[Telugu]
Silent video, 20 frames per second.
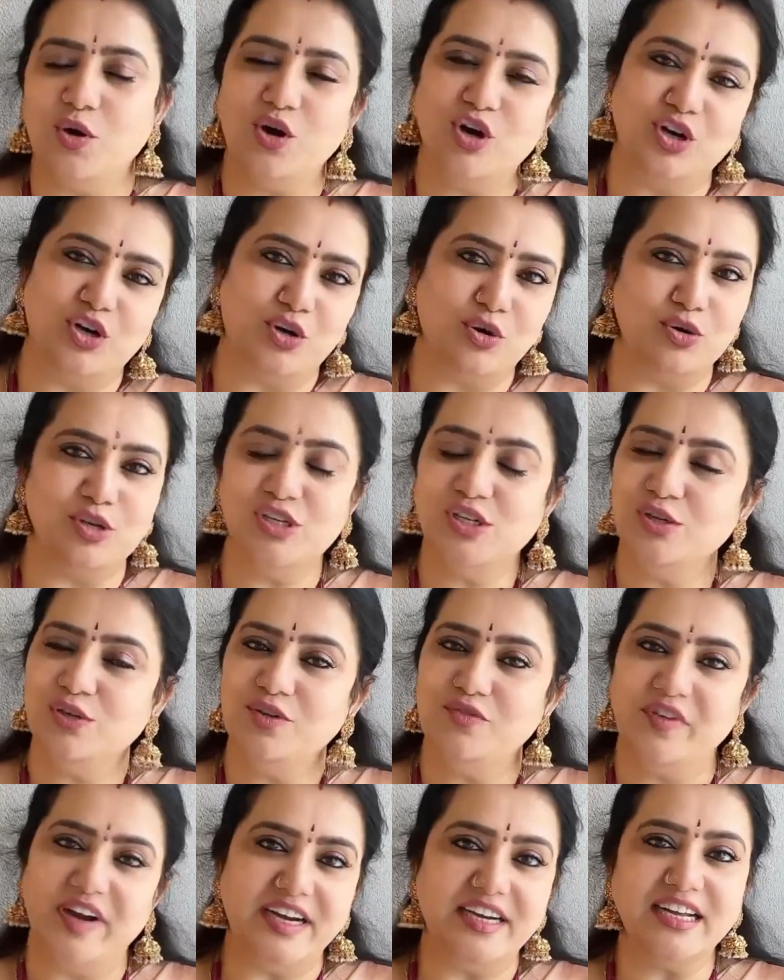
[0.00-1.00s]
ఒకరోజు
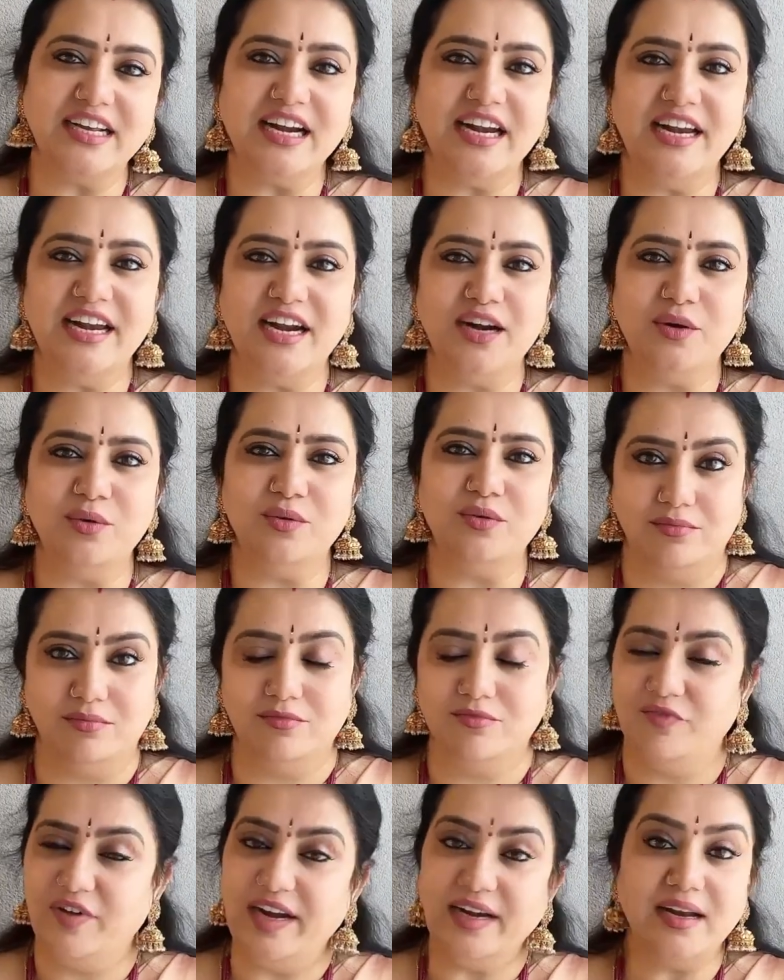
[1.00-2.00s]
వేటకెళ్ళాడు
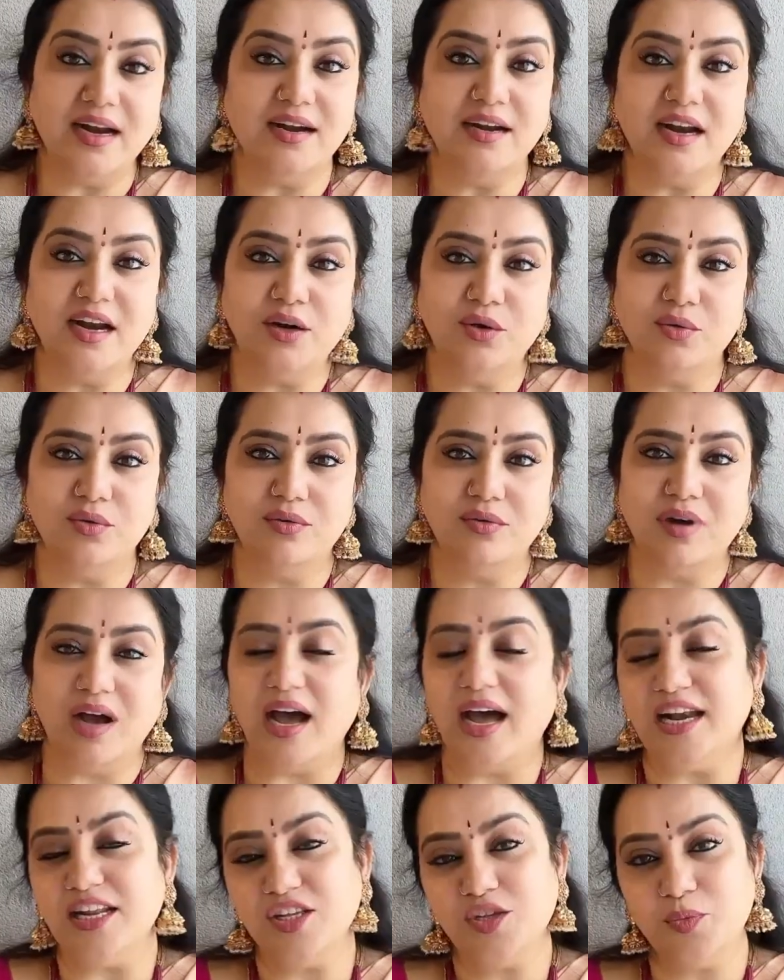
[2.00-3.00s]
వేటాడాడు
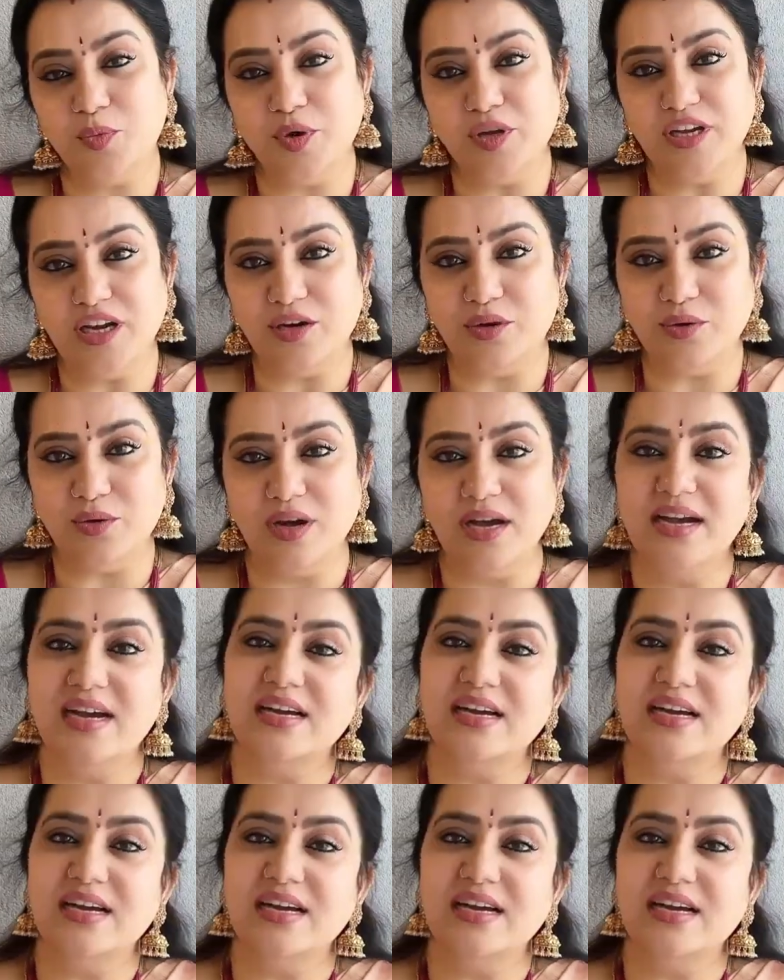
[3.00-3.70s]
అలసిపోయాడు